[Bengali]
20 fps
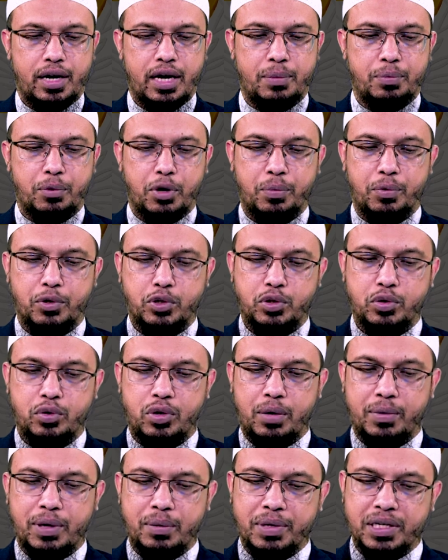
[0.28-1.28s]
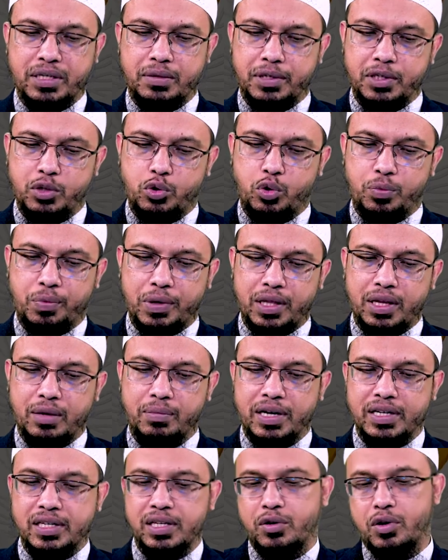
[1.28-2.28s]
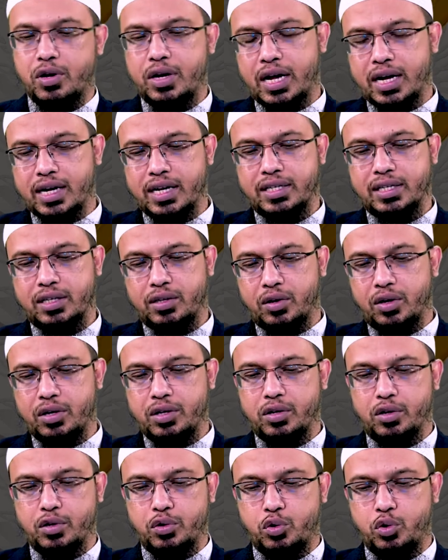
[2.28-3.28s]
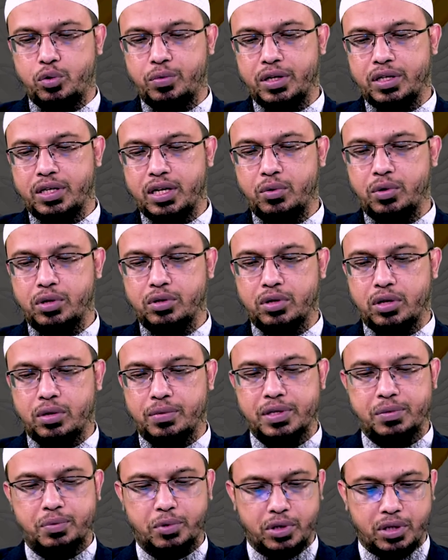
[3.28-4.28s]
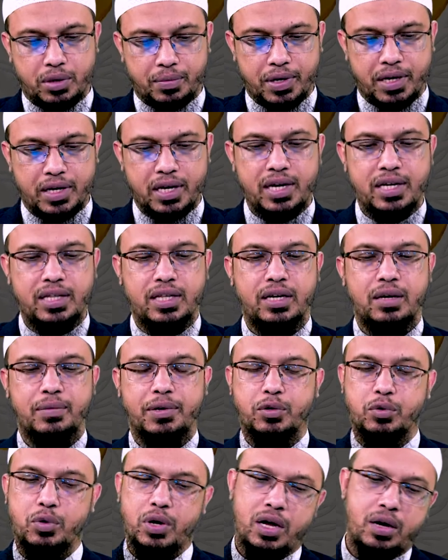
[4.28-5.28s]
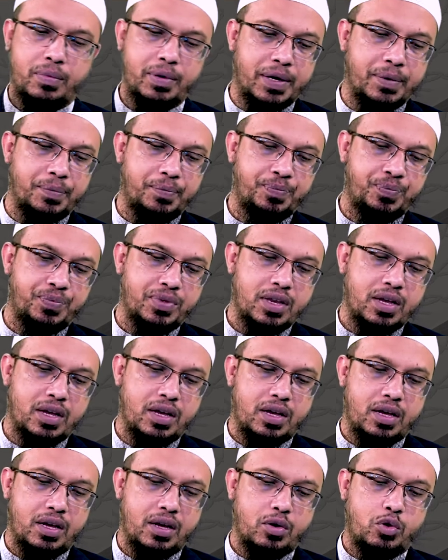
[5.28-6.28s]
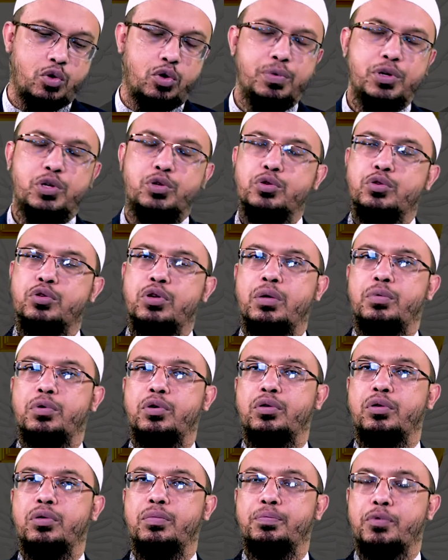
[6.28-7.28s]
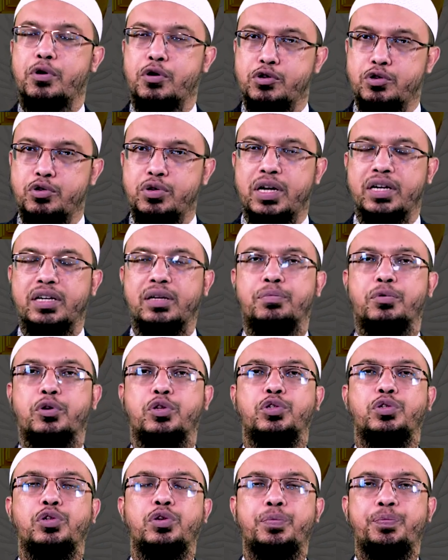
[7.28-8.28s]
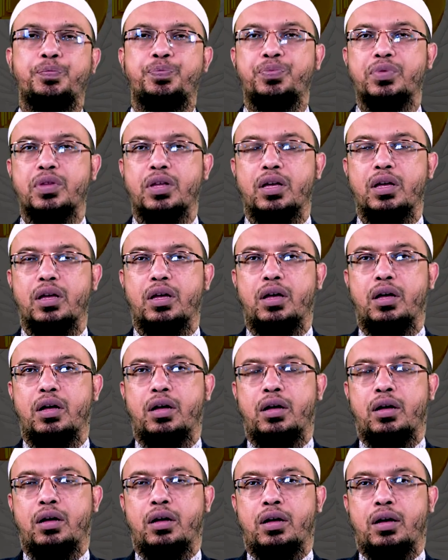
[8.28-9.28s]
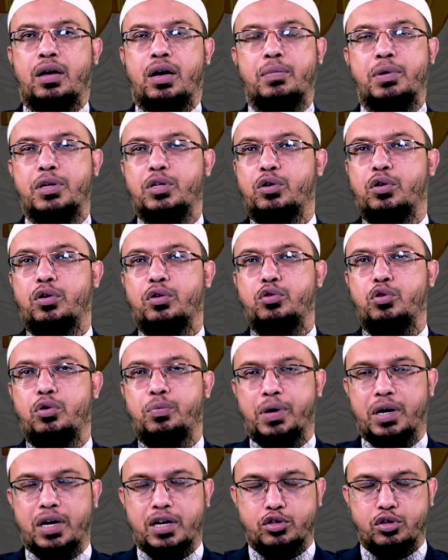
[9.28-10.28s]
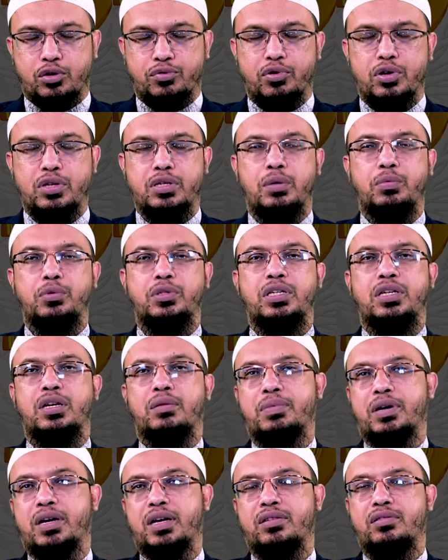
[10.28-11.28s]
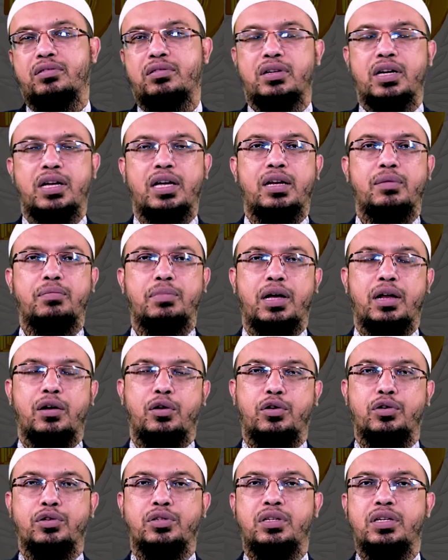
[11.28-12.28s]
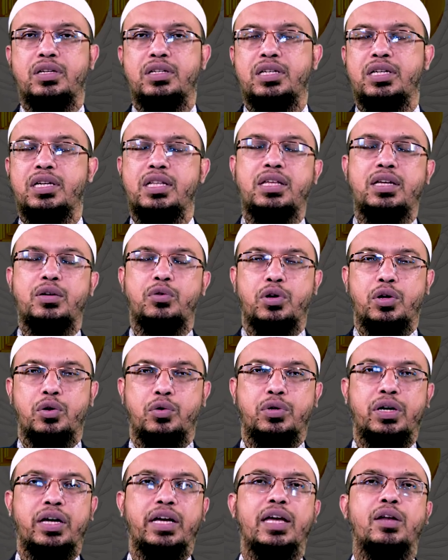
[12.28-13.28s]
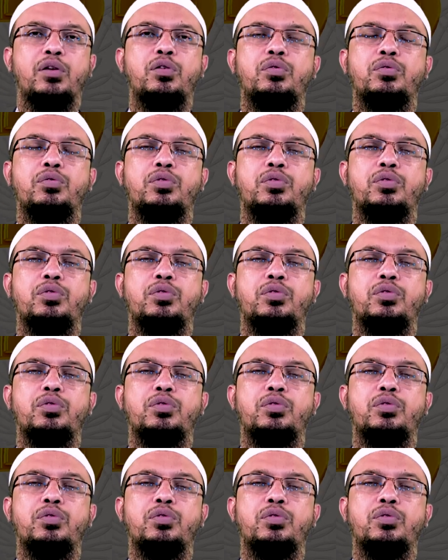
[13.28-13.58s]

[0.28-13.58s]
এরপরে প্রশ্ন হলো আমার মাঝে মাঝে দূরপাল্লার বাসে করে ঢাকা যেতে হয় তখন দুই বা তিন অক্ত নামাজ পড়তে পারি না এদিকে আমার গুণা হবে খুবই সুন্দর এবং প্রয়োজনীয় একটি প্রশ্ন আমরা যখন দূরপাল্লার সফরে যাব সেটা বাস ট্রেন বা লঞ্চ যেটাতেই করে হোক না কেন